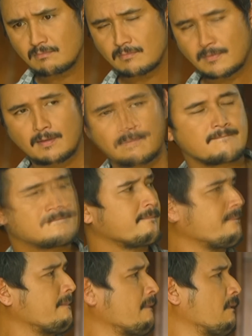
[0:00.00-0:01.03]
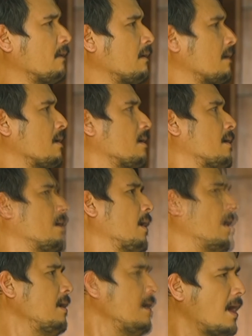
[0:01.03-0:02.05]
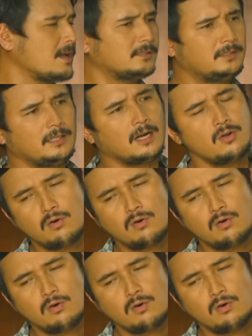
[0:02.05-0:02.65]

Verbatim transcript: para mahanap sila. Lakas din ang